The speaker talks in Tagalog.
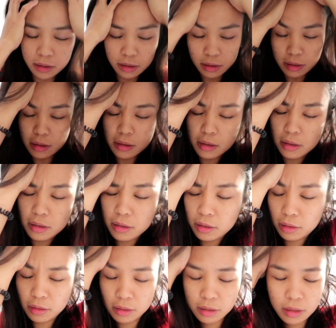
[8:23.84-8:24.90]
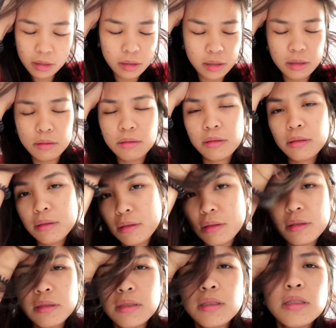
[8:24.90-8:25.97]
Ang sakit na
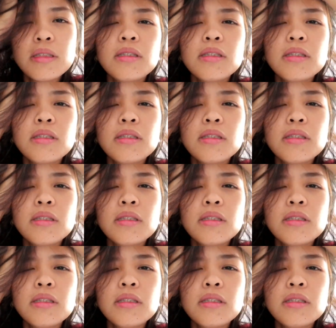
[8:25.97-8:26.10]
ulo.